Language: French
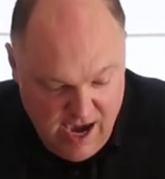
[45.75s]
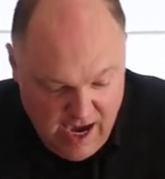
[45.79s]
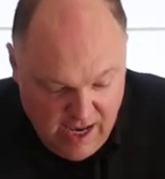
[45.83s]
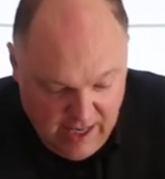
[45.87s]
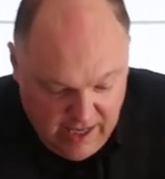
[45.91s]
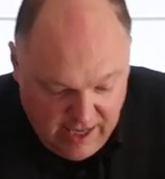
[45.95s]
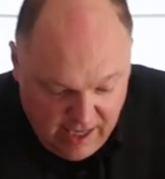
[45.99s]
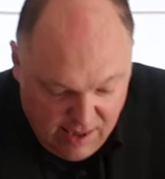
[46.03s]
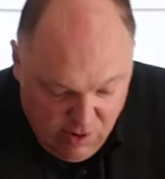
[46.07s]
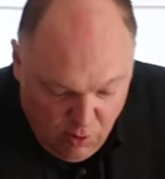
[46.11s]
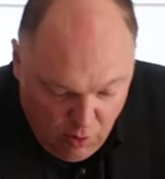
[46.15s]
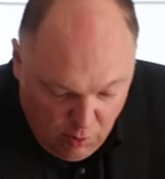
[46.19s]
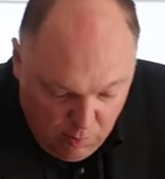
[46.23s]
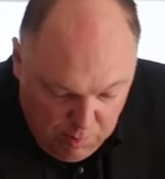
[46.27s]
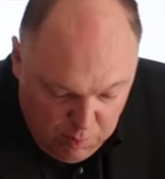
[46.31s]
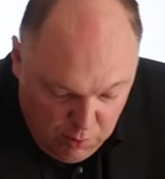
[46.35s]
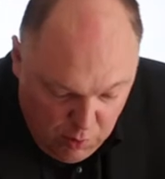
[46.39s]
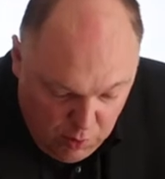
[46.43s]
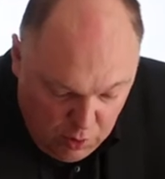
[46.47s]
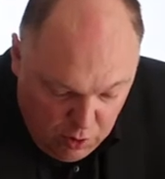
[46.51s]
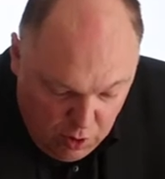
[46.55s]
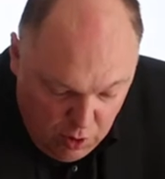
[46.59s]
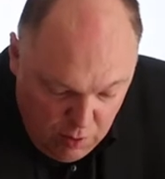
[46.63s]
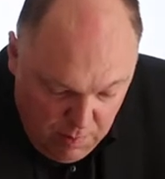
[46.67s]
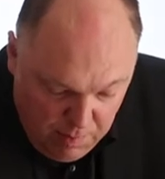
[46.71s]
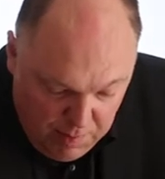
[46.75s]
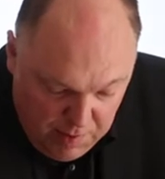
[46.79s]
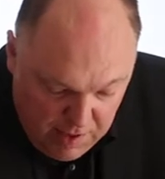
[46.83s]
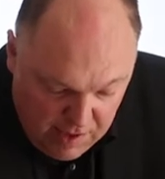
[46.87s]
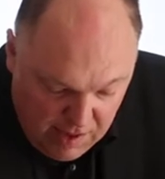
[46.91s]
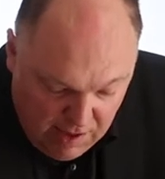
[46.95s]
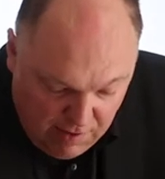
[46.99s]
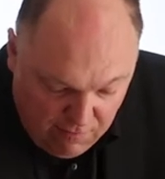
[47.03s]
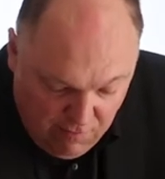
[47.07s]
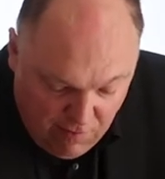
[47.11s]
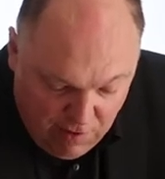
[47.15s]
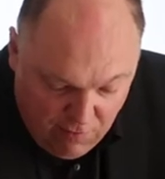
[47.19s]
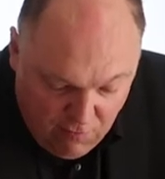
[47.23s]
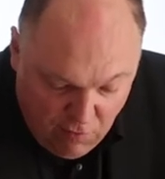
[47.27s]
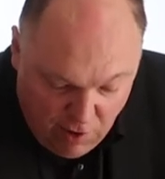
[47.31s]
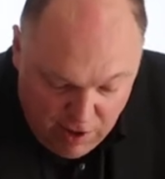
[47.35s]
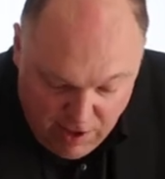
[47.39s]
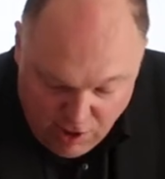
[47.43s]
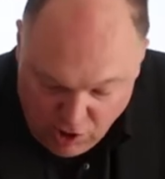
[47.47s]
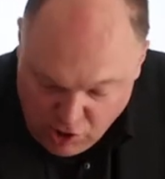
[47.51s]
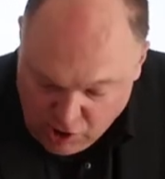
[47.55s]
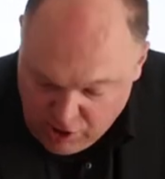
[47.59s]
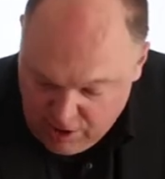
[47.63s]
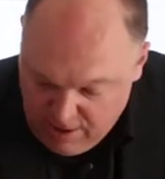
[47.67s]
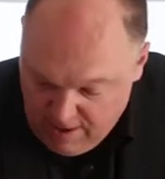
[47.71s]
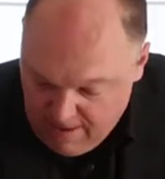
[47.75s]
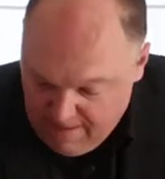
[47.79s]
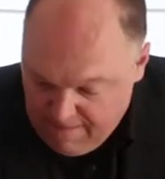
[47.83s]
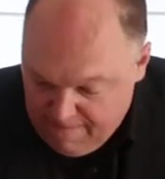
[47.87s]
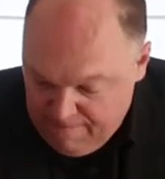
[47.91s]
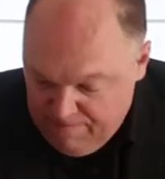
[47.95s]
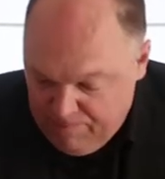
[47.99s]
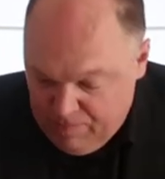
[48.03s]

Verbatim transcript: Il ne reste donc plus qu'une pièce à faire voyager.